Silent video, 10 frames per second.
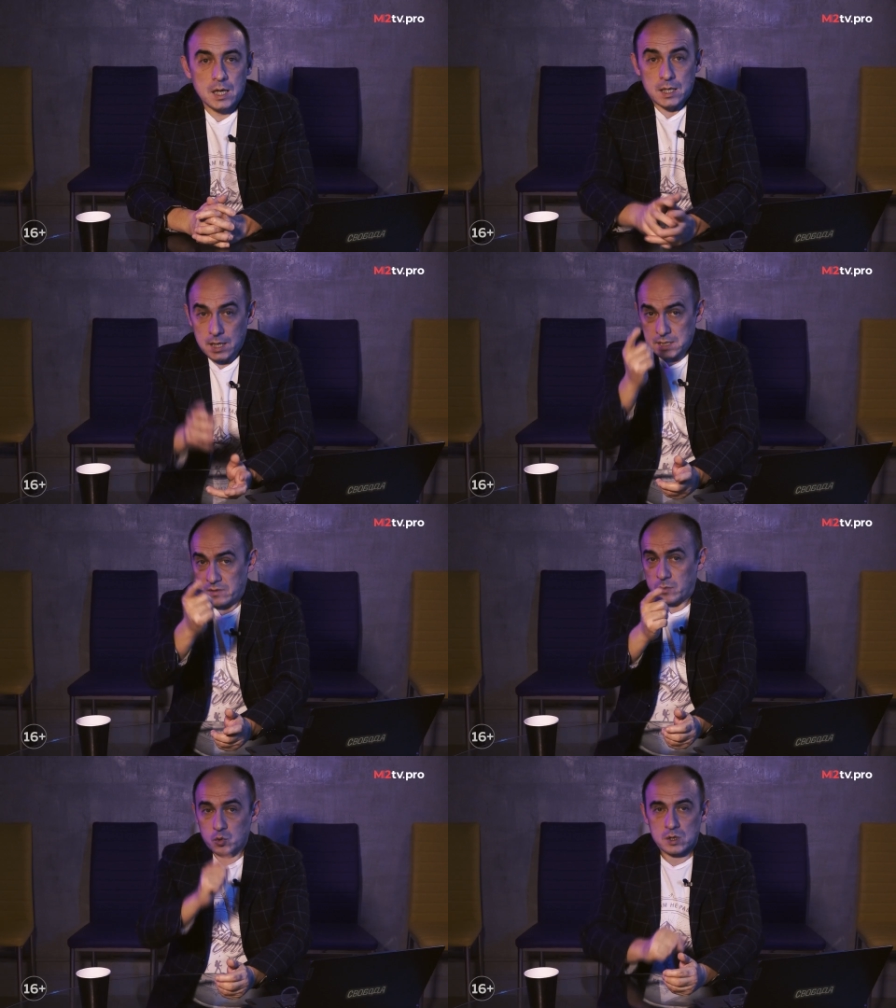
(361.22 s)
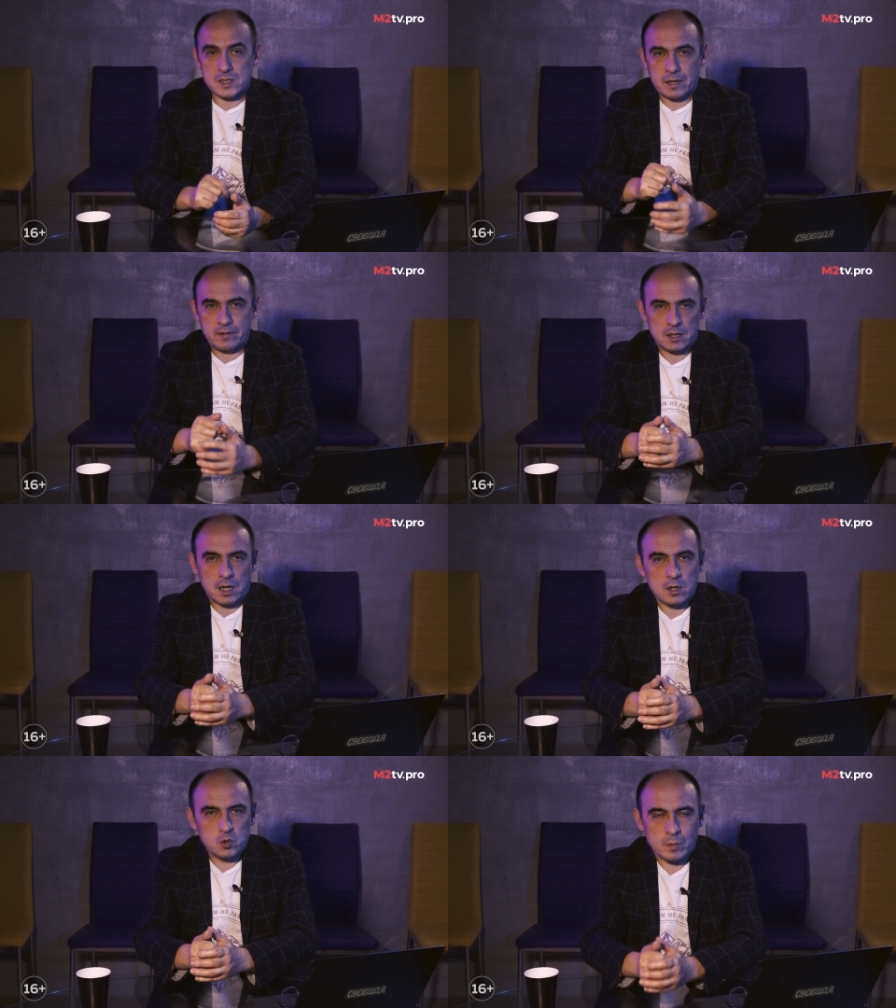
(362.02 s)
Если вам нужен совет
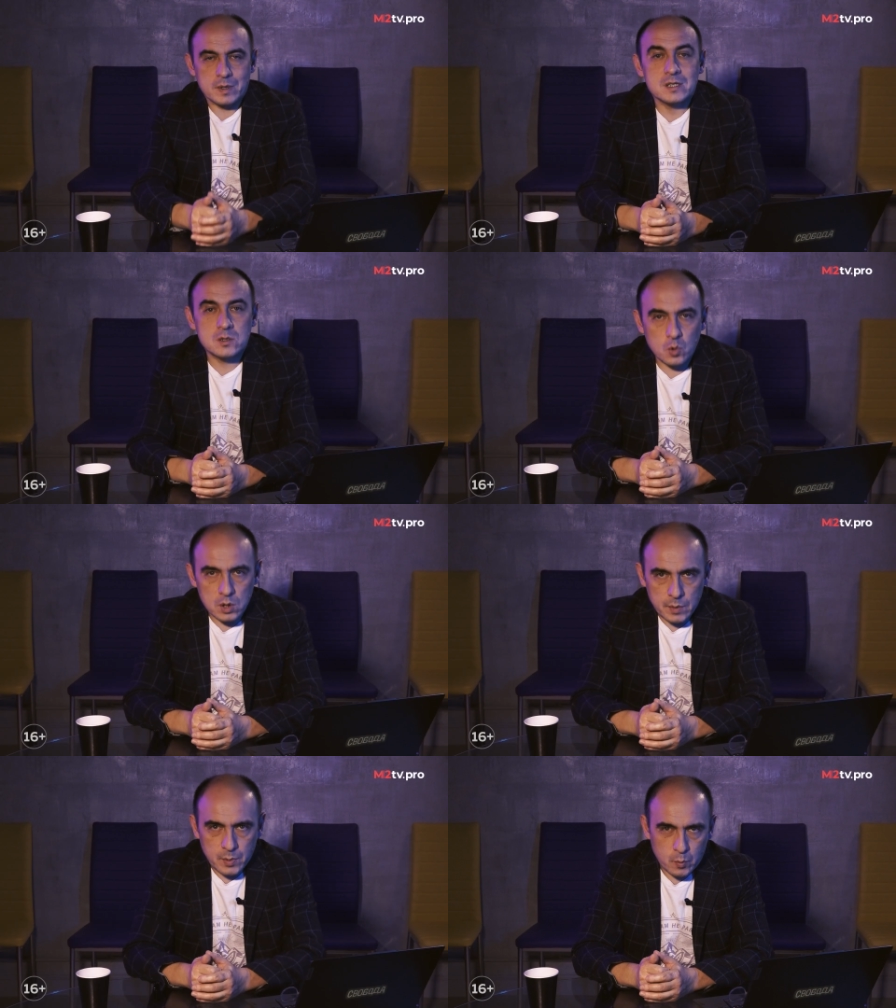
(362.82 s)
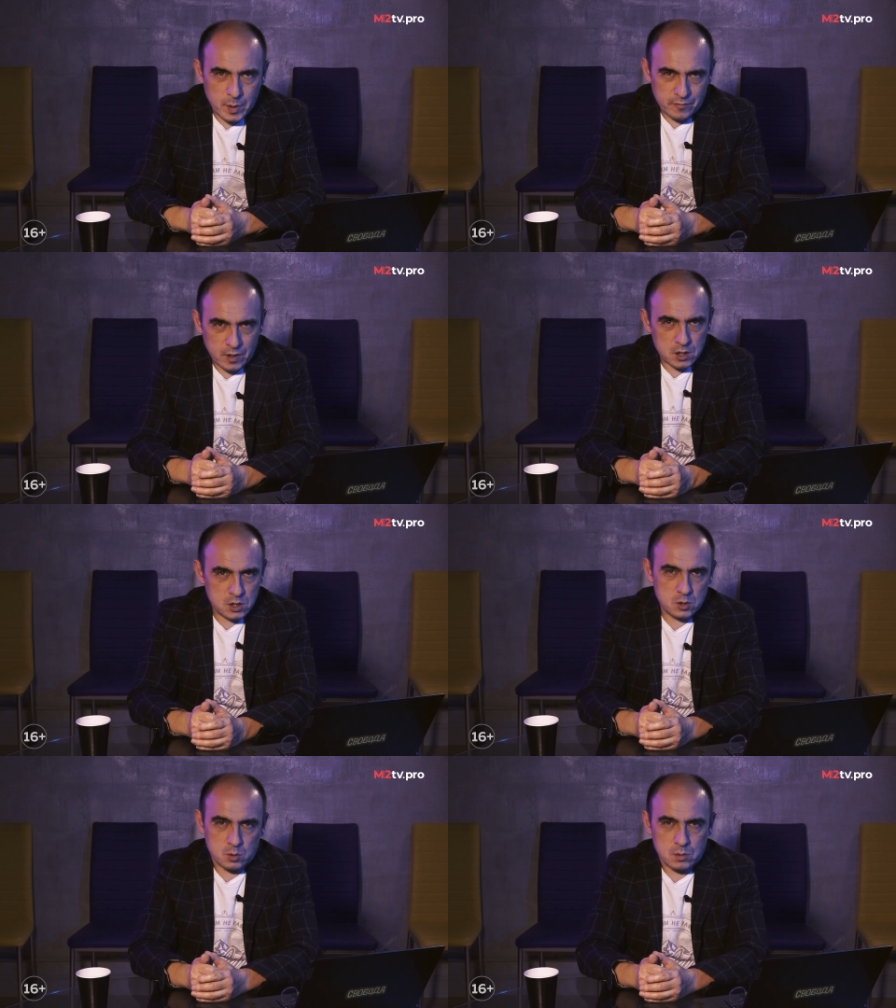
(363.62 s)
о том, стоит ли покупать
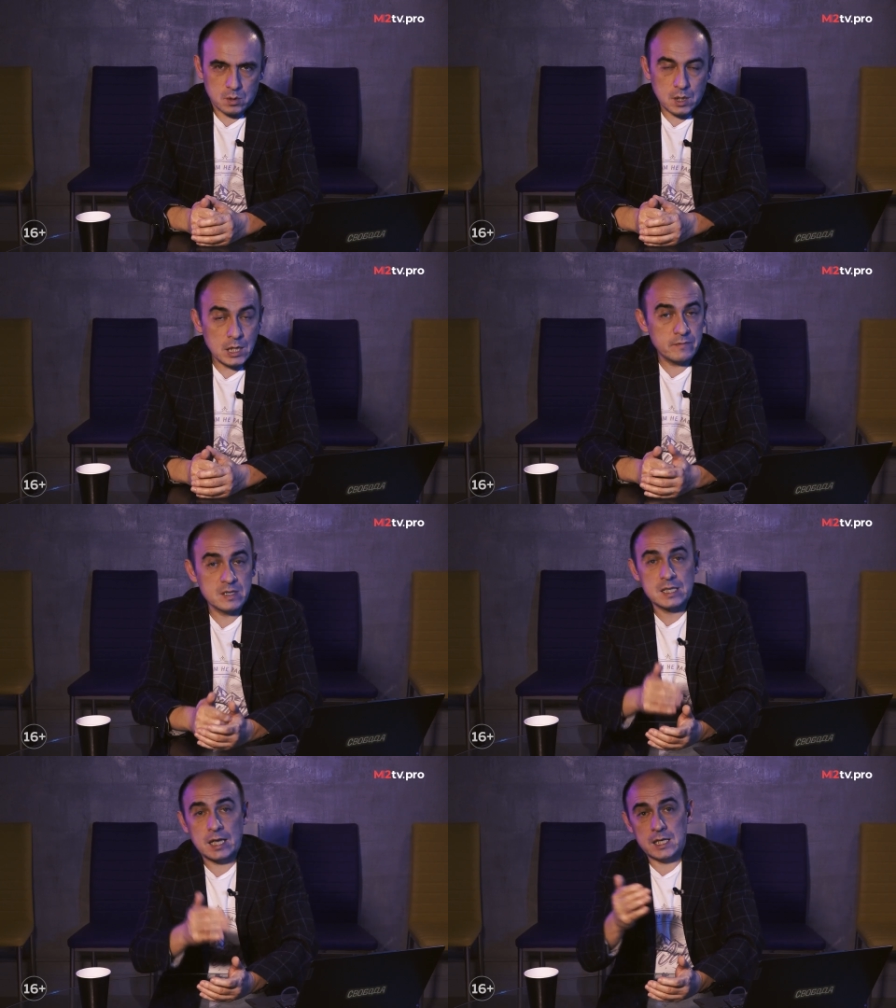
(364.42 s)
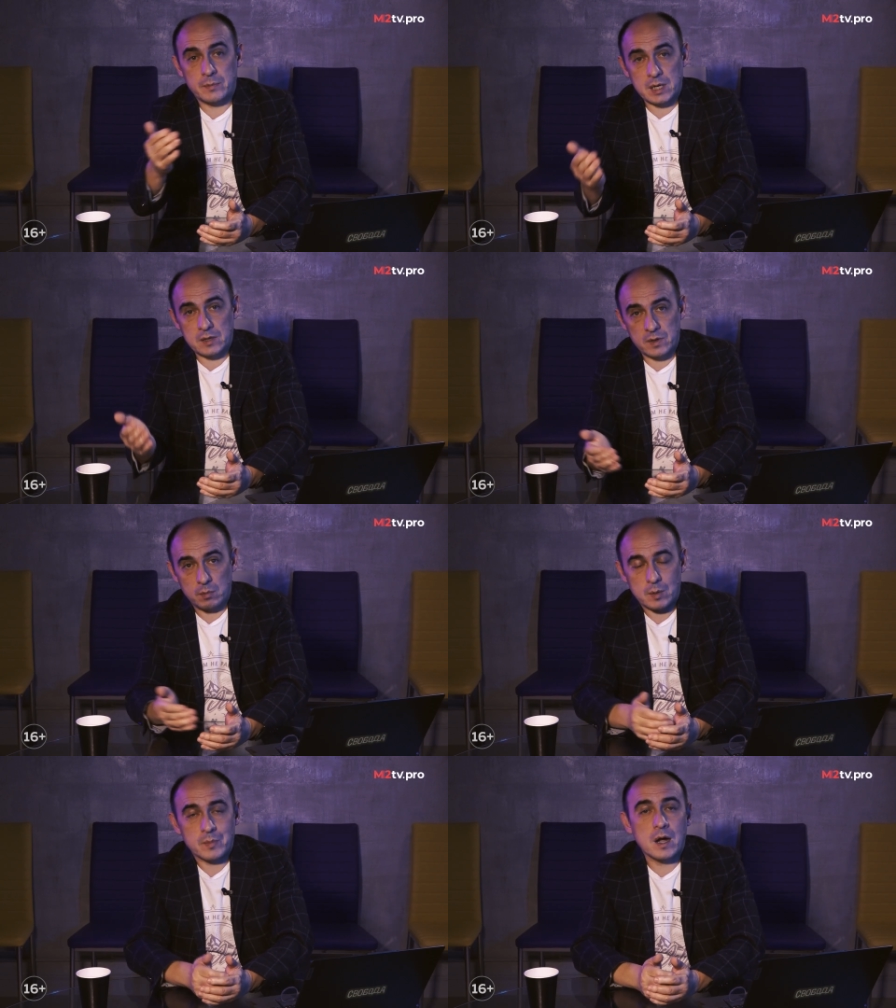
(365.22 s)
франшизу, или вы стоите перед
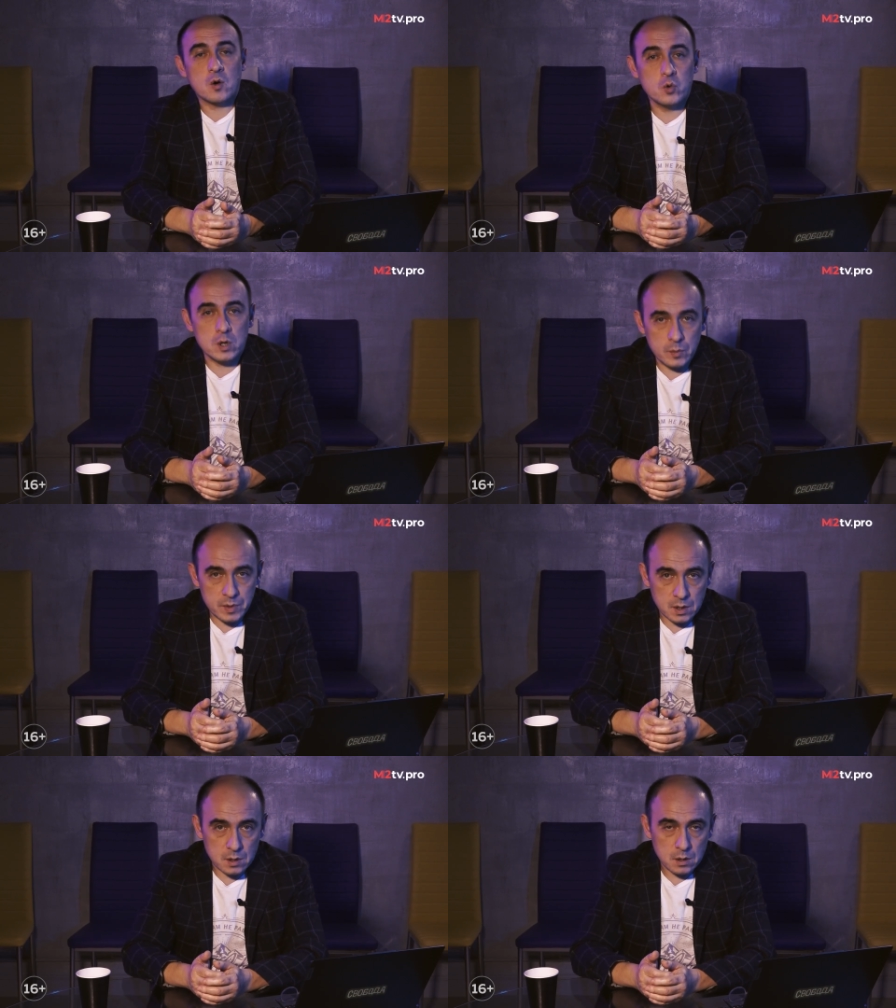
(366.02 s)
выбором, какую именно,